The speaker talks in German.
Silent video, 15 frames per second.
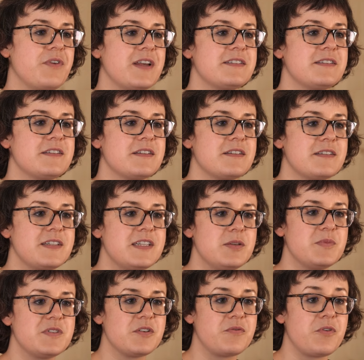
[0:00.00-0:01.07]
was
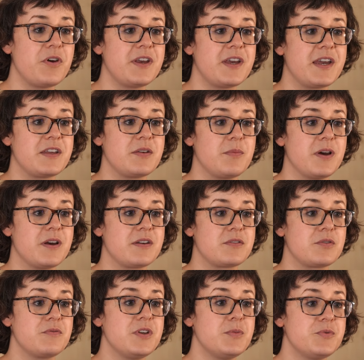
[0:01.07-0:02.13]
Teams erfolgreich
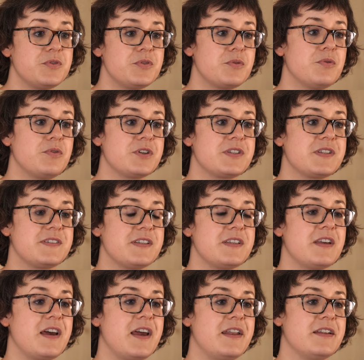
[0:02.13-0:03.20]
macht und wie psychologische
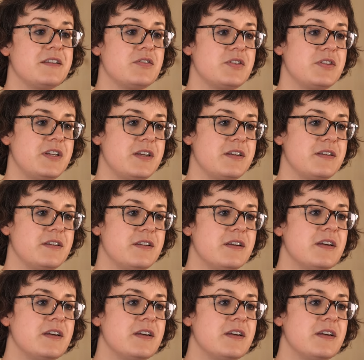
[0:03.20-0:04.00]
Sicherheit entsteht.